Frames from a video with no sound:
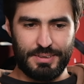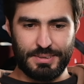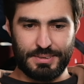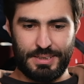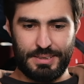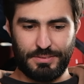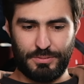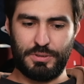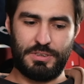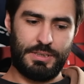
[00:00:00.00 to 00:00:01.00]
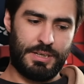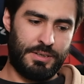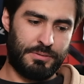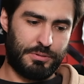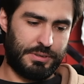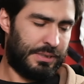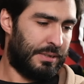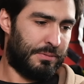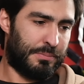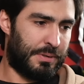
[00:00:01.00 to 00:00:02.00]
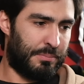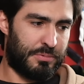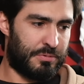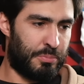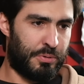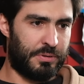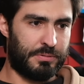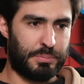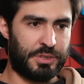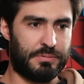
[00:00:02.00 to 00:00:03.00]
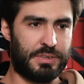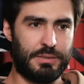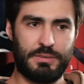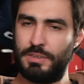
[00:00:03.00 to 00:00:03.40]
Играет. Ну вот сняли его, хотя там в сборной вообще все,